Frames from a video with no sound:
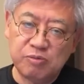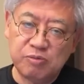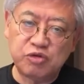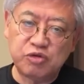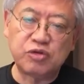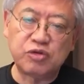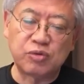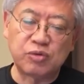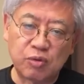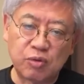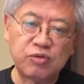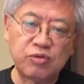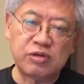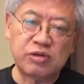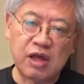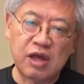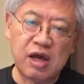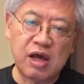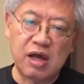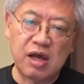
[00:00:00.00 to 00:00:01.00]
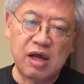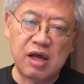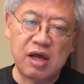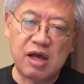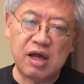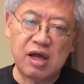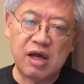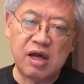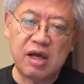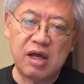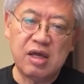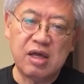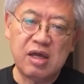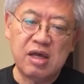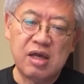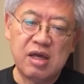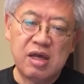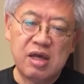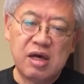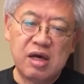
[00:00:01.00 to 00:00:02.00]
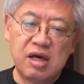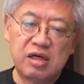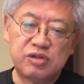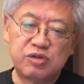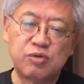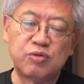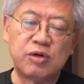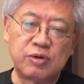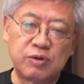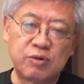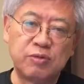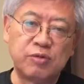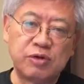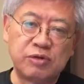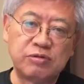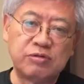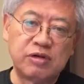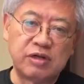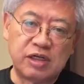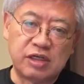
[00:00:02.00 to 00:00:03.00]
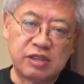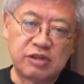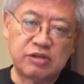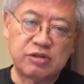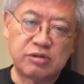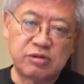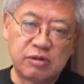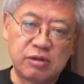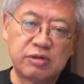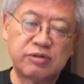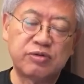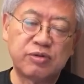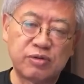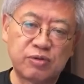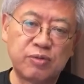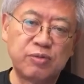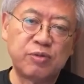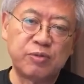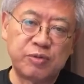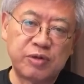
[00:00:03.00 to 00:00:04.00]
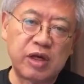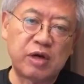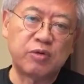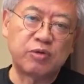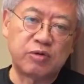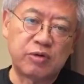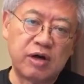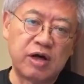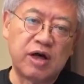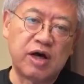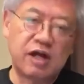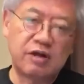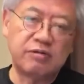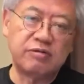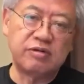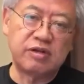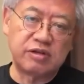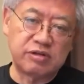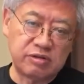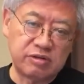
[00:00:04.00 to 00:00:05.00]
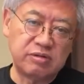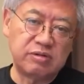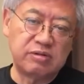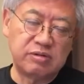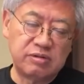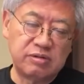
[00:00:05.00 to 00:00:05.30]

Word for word: むしろ得意なあ障害の子もいるぐらいですあ。そういう子も見たことがあるんです。